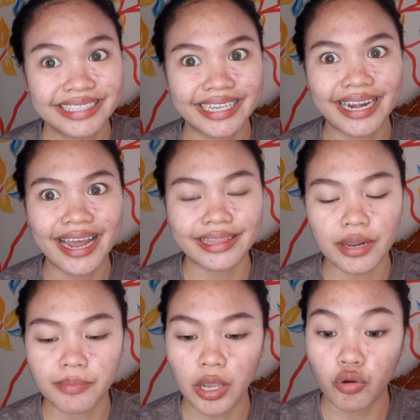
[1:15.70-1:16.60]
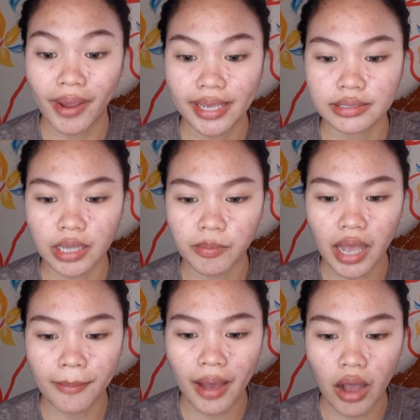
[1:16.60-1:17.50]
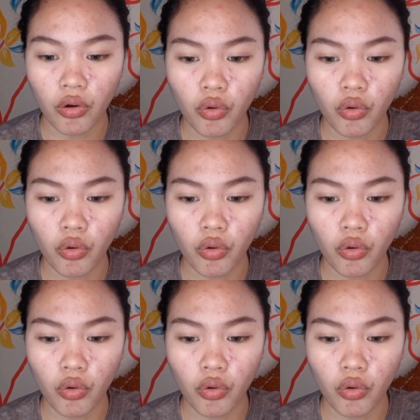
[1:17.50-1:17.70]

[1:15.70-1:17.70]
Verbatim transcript: Tingnan natin, Be, kung may scam nga ba ako.